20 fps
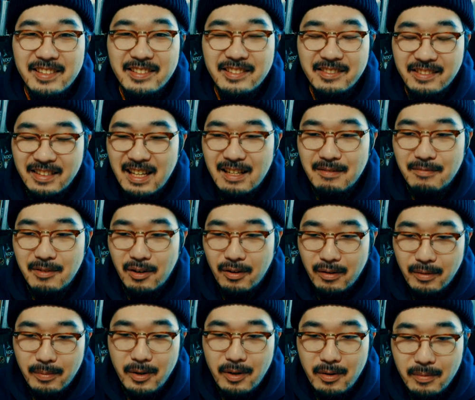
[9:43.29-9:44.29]
のがもう
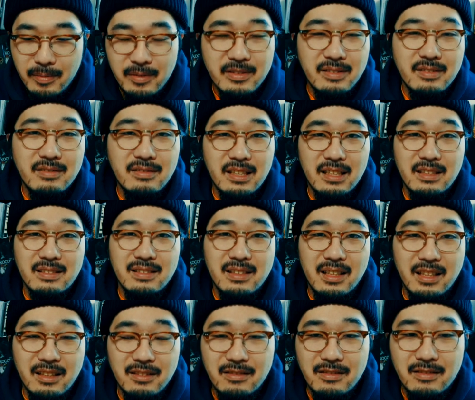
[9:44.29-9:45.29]
ほぼほぼそうなんです
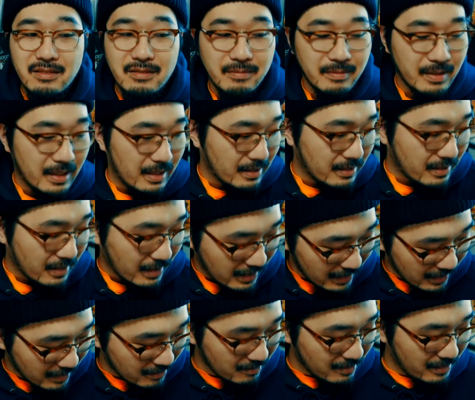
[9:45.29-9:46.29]
けど、まあさっ
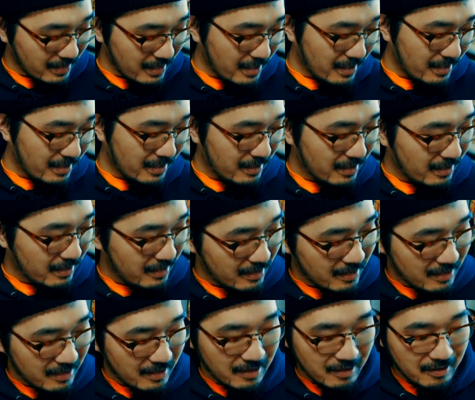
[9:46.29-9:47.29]
きこれね、
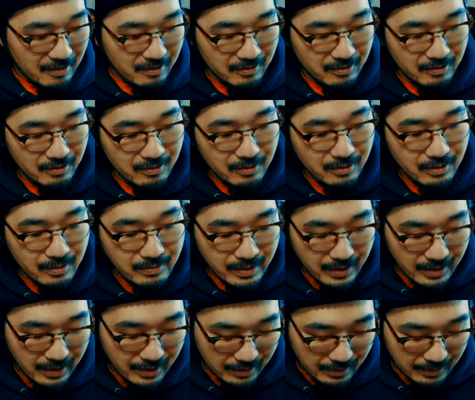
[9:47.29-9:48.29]
この
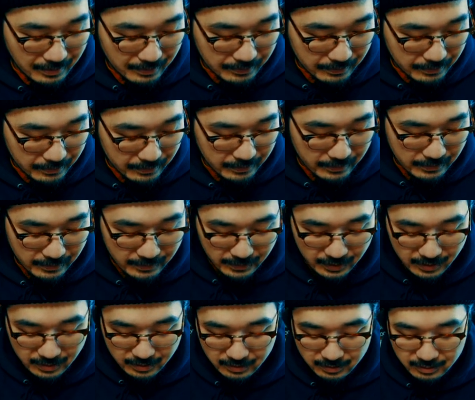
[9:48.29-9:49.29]
ロード・オブ・ザ・リング、
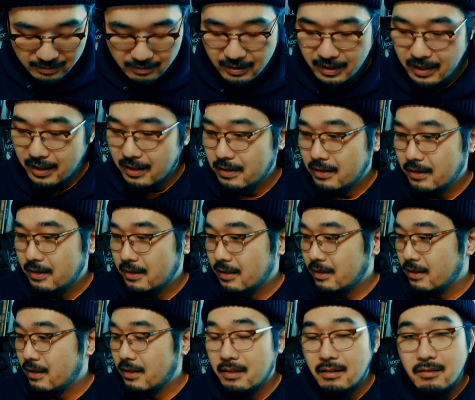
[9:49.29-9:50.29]
これね、
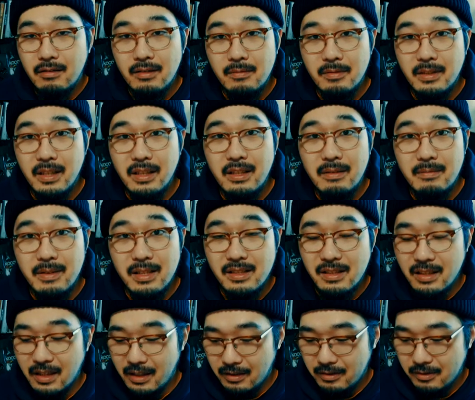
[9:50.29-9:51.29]
これにも出てま
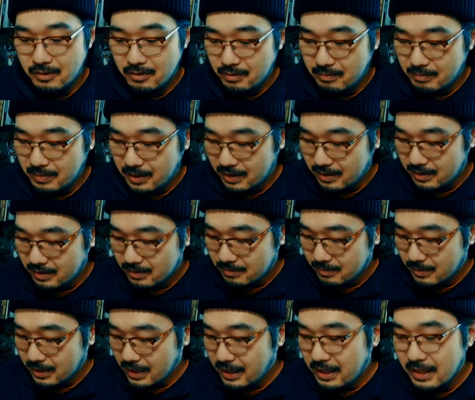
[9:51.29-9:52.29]
したけど、ショーン・ビーン。
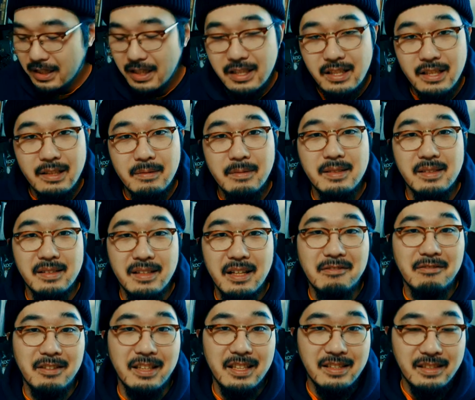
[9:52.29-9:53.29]
もういきなり死にますね、
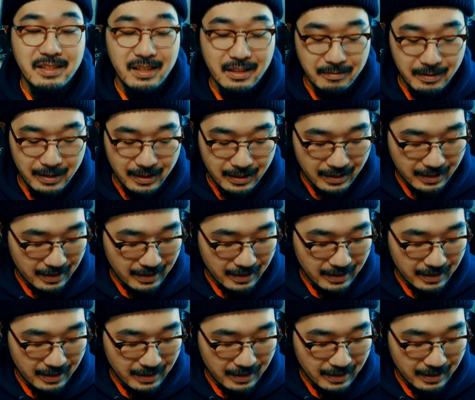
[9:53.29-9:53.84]
これいっさくめ。